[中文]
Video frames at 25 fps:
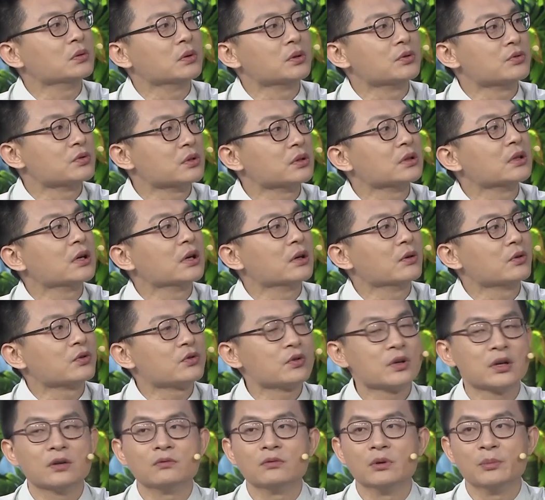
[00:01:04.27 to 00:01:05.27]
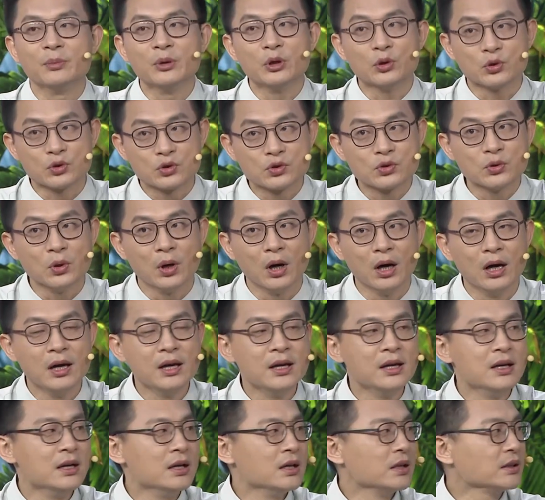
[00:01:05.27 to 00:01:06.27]
我觉得虽然我没有做，
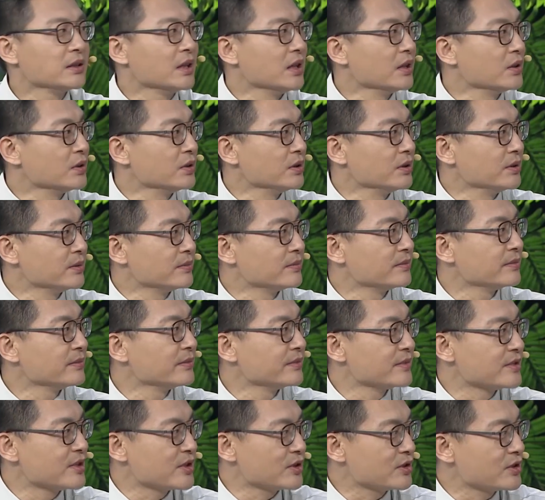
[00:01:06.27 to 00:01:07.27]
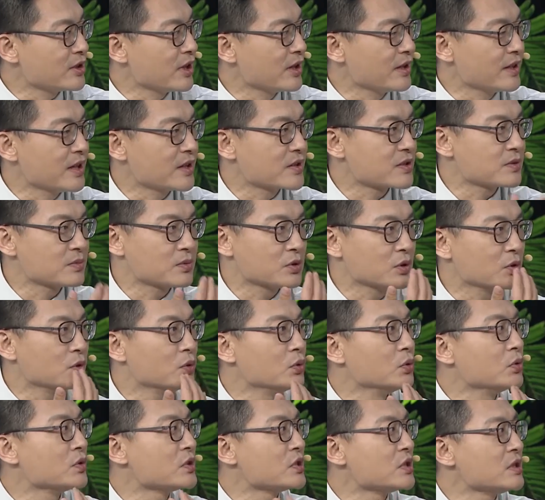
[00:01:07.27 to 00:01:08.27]
但是请教一下，是不是
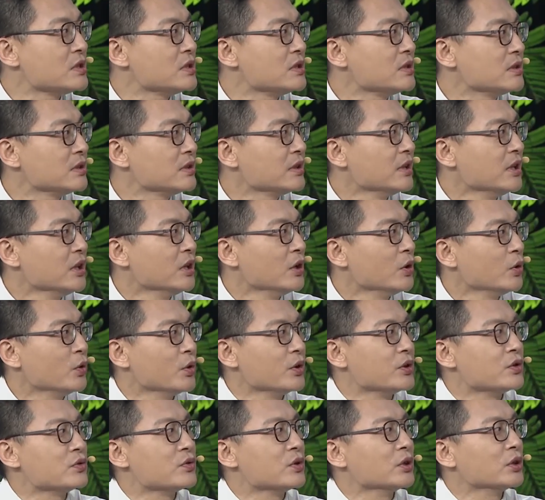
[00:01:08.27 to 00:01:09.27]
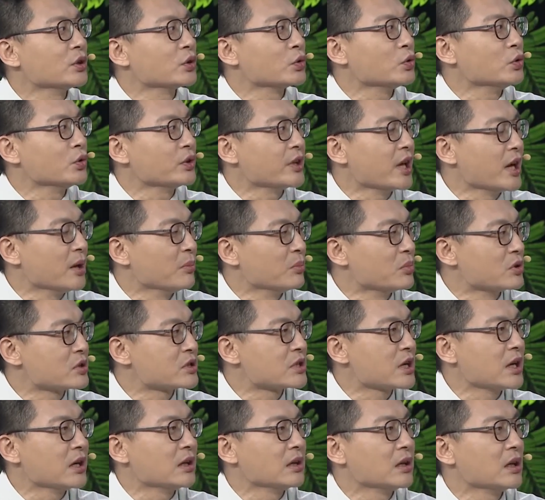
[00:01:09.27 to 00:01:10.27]
呼吸会觉得供氧不
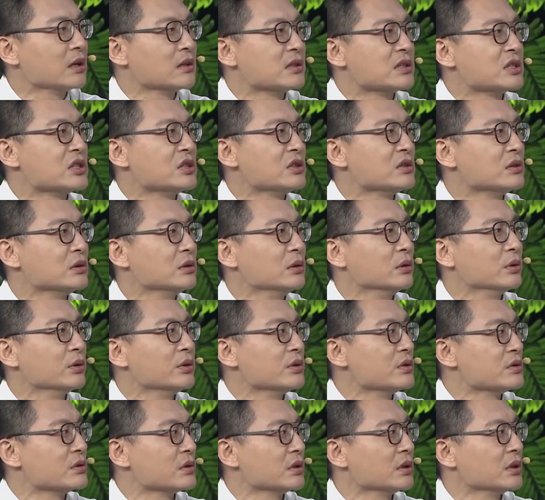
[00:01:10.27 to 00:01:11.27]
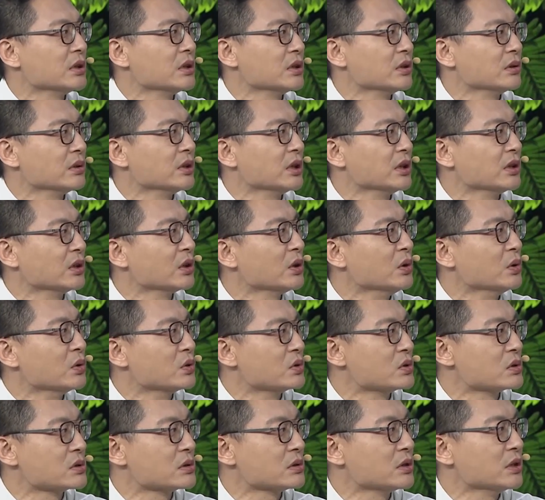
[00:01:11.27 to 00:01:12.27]
上，然后肌肉会觉得有点透
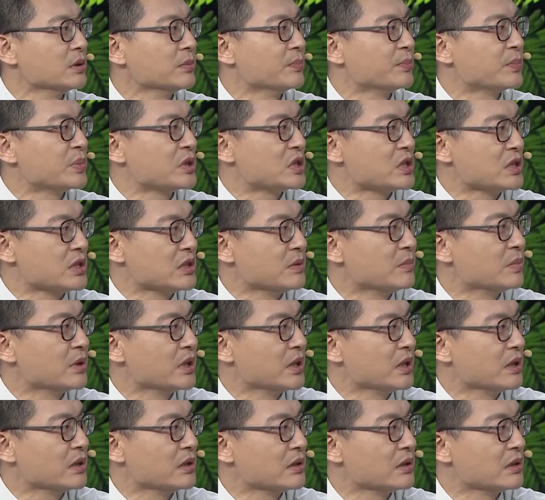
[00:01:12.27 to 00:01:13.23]
支的疲惫？